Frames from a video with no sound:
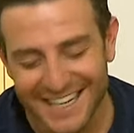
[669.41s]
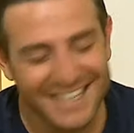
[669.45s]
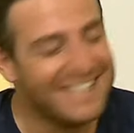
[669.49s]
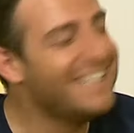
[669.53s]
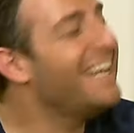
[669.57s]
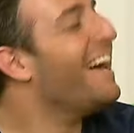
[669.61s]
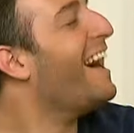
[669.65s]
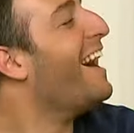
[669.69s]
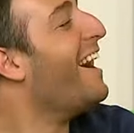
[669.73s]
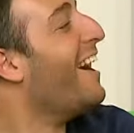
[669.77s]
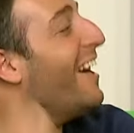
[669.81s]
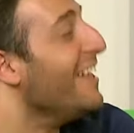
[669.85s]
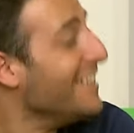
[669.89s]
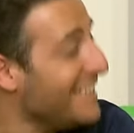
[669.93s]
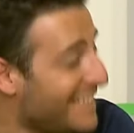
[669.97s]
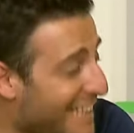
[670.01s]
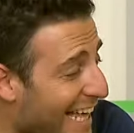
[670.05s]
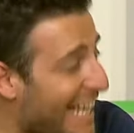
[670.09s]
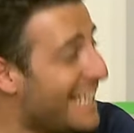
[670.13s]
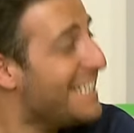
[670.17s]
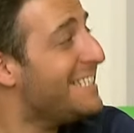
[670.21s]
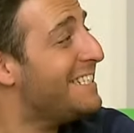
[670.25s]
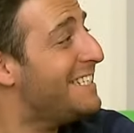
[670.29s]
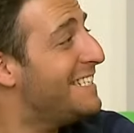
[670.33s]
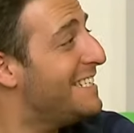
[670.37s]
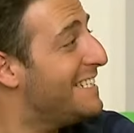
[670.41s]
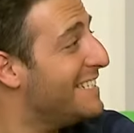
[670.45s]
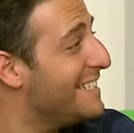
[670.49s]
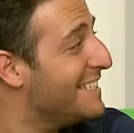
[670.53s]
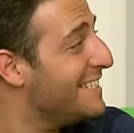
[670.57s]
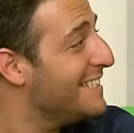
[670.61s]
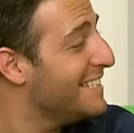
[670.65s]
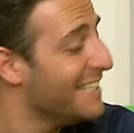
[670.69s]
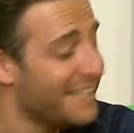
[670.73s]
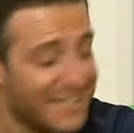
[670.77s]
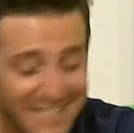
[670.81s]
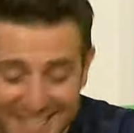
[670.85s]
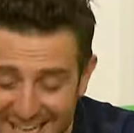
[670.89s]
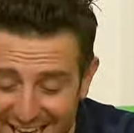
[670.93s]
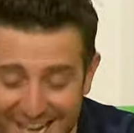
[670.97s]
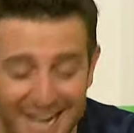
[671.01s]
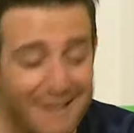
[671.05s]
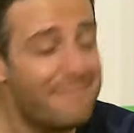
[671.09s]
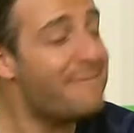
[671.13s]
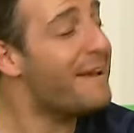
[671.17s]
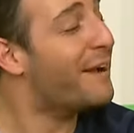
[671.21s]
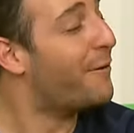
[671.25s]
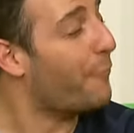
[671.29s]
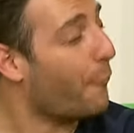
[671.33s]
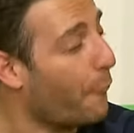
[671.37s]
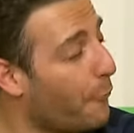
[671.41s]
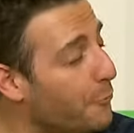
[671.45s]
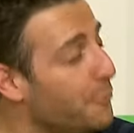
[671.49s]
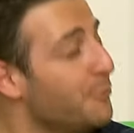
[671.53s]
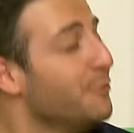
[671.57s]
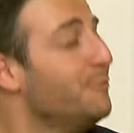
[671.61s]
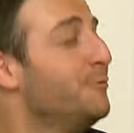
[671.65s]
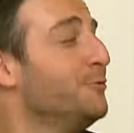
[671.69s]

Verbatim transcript: Ya antensiz kelebek olur